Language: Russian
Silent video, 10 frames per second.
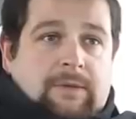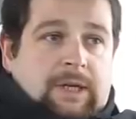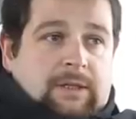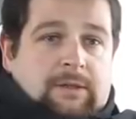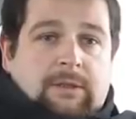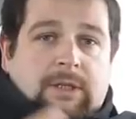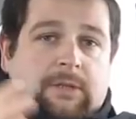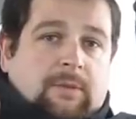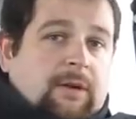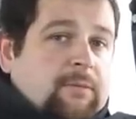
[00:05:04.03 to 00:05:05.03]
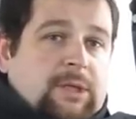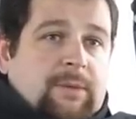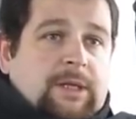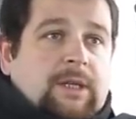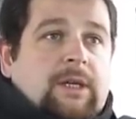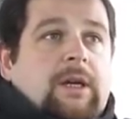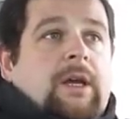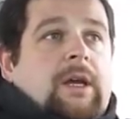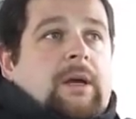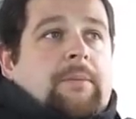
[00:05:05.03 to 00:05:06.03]
взять, скажем, как в математике,
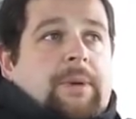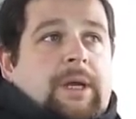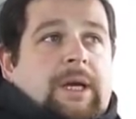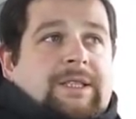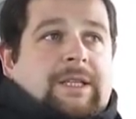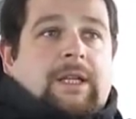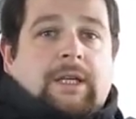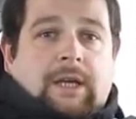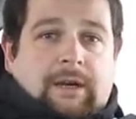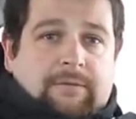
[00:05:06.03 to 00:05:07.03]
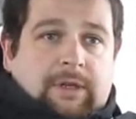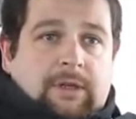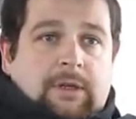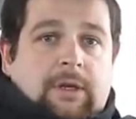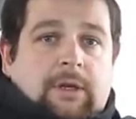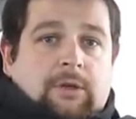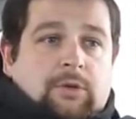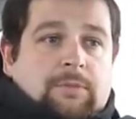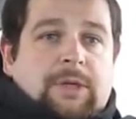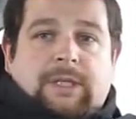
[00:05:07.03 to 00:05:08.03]
при остальных равных, то
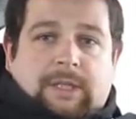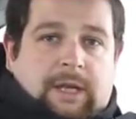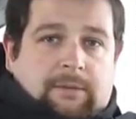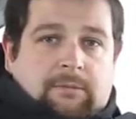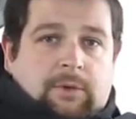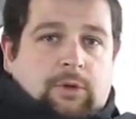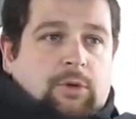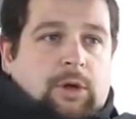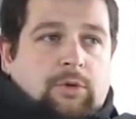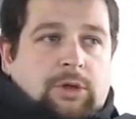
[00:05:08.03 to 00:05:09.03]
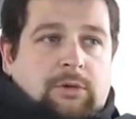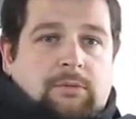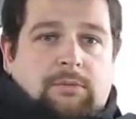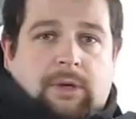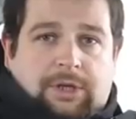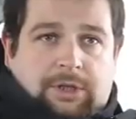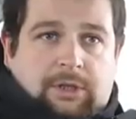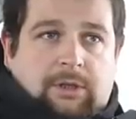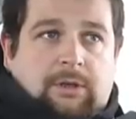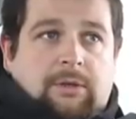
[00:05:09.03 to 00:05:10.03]
есть мы не знаем, кто нарушил
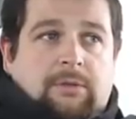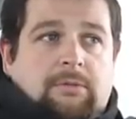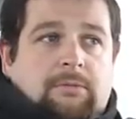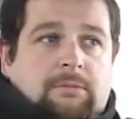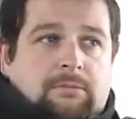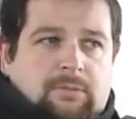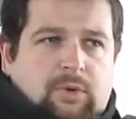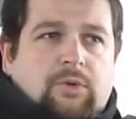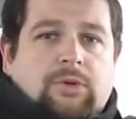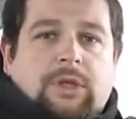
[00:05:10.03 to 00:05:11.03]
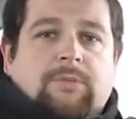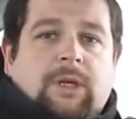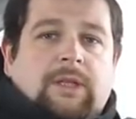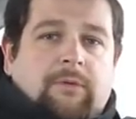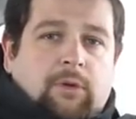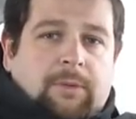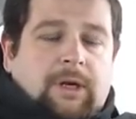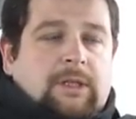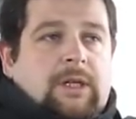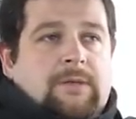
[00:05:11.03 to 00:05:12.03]
брачный, ну, скажем так, довел
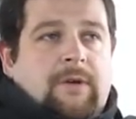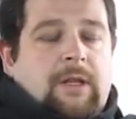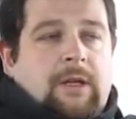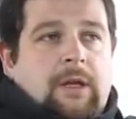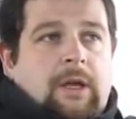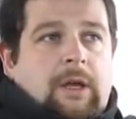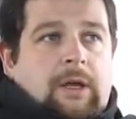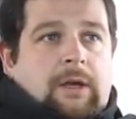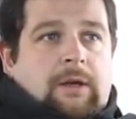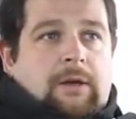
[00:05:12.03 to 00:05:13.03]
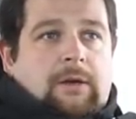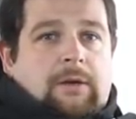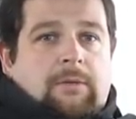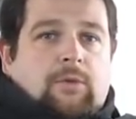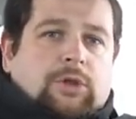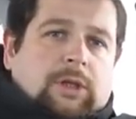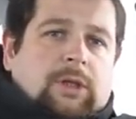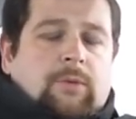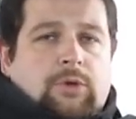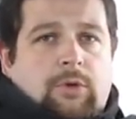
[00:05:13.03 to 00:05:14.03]
брак до развала, Э, может
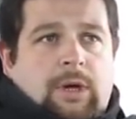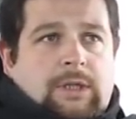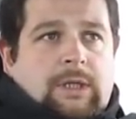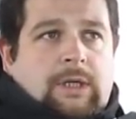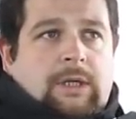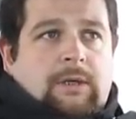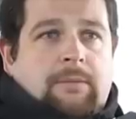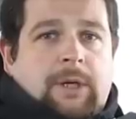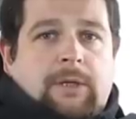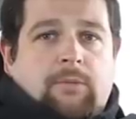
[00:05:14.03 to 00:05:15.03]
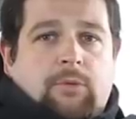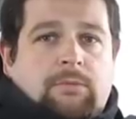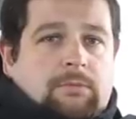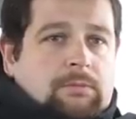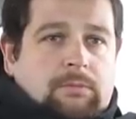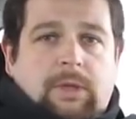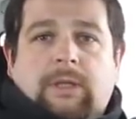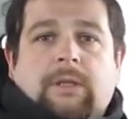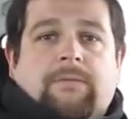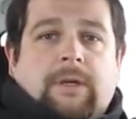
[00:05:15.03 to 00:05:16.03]
одна, может другая сторона, поэтому мы
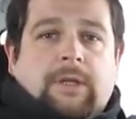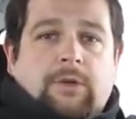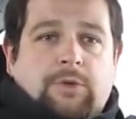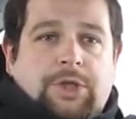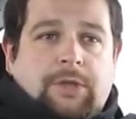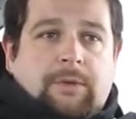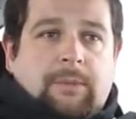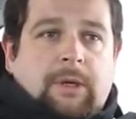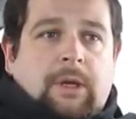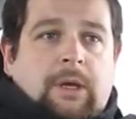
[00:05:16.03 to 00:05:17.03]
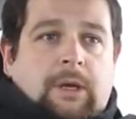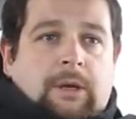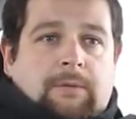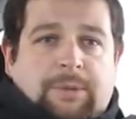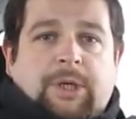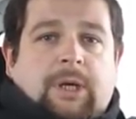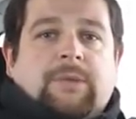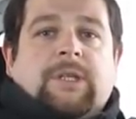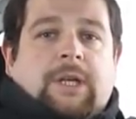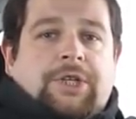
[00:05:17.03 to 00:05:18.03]
этот фактор не учитываем, вообще как
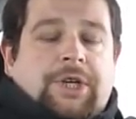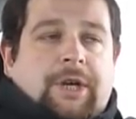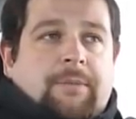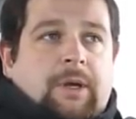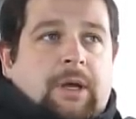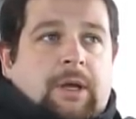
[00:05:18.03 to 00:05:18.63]
бы сокращаем.